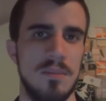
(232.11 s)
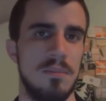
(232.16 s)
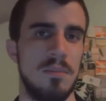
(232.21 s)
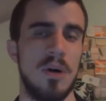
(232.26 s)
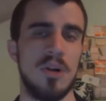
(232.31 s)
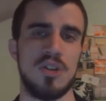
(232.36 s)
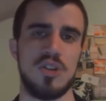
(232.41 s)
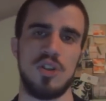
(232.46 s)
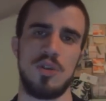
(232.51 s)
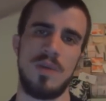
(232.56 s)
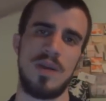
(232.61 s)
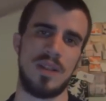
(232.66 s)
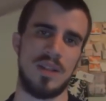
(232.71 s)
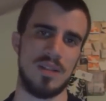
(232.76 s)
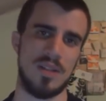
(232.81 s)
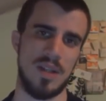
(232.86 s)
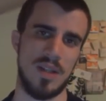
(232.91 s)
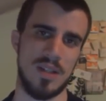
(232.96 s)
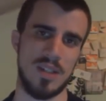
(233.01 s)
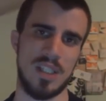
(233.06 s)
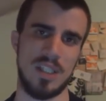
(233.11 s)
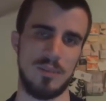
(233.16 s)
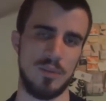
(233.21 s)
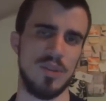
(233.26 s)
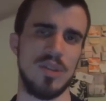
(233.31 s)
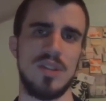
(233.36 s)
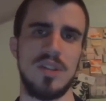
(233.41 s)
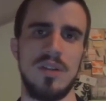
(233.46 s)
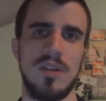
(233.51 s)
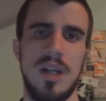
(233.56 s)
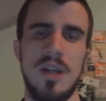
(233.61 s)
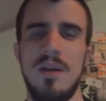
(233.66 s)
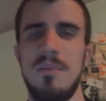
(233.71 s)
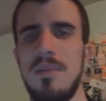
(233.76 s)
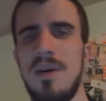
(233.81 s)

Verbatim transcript: possono mettersi nella stessa posizione,